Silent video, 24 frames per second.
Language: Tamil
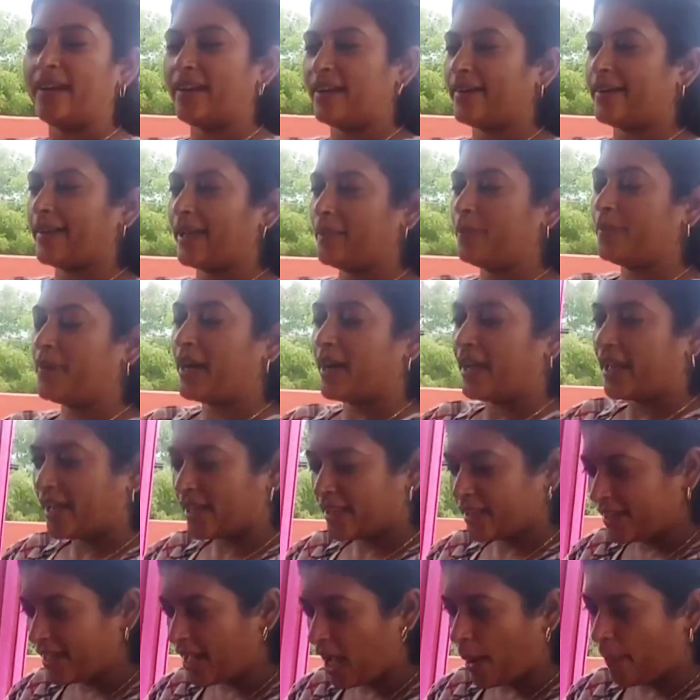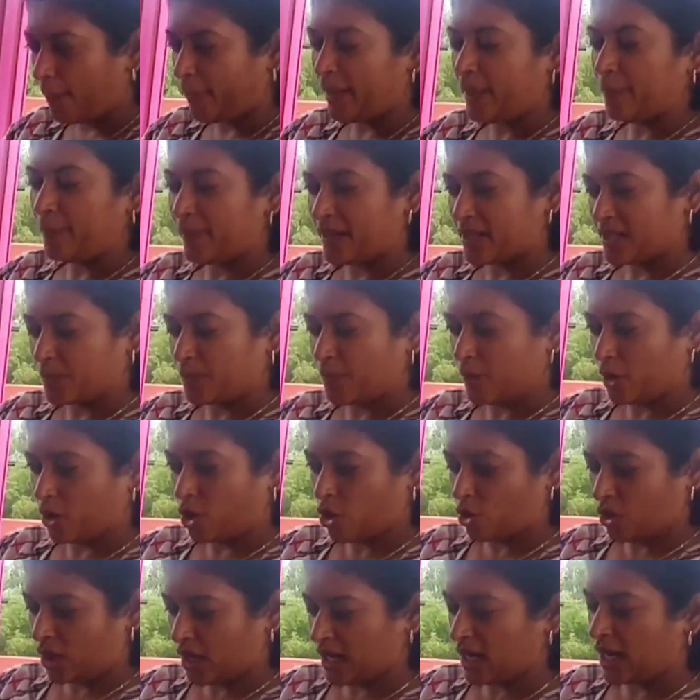டைப் கிடையாது அப்படியே ப்ரெஸ்
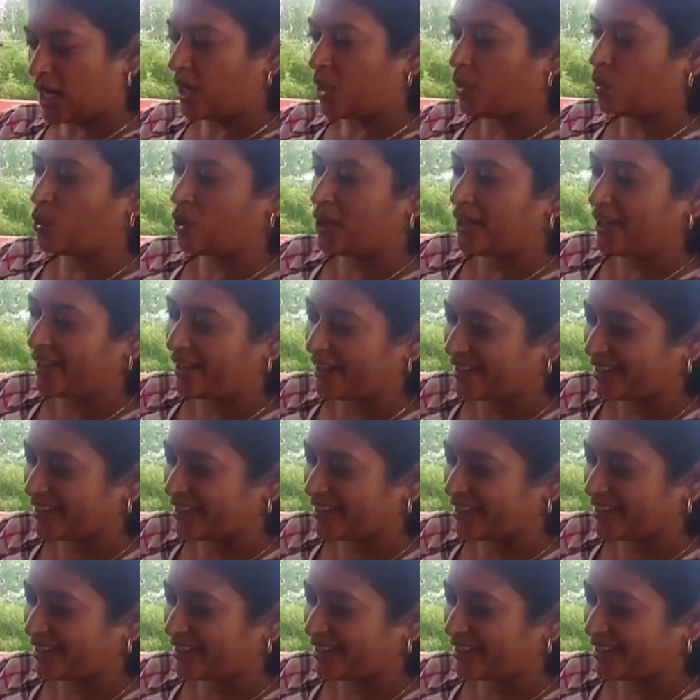பண்ணோம்னா நல்லா உள்ளே இறங்குது